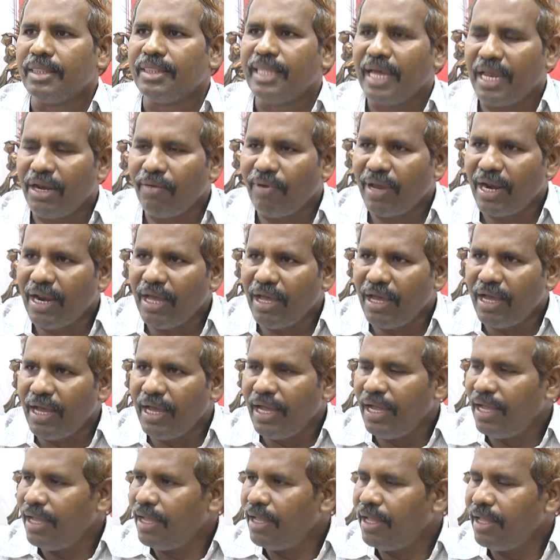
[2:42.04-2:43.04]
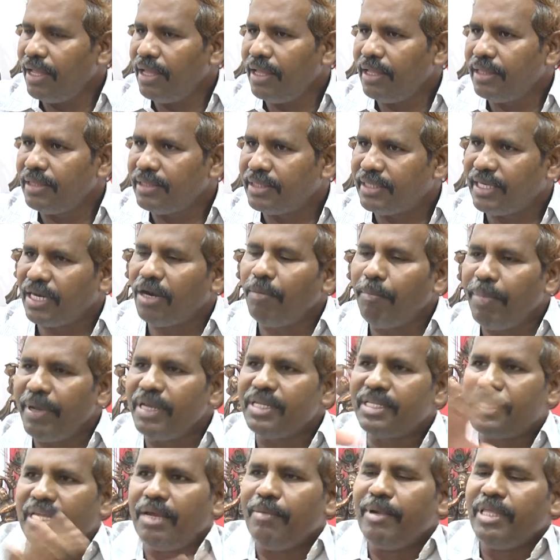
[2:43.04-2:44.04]
దానివల్ల జనం
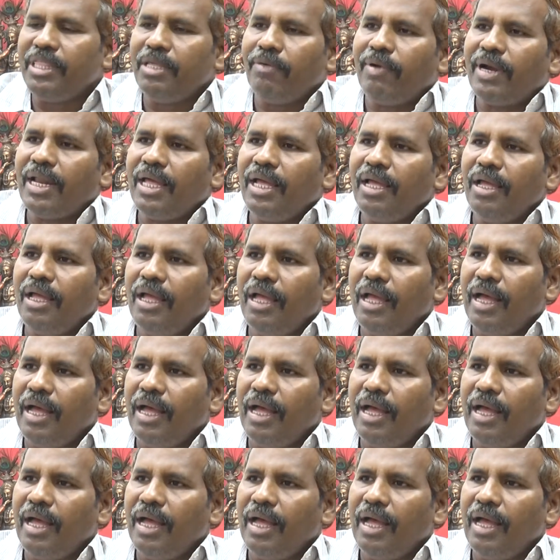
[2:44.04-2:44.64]
పరిస్థితి ఏమైంది ఇవాళ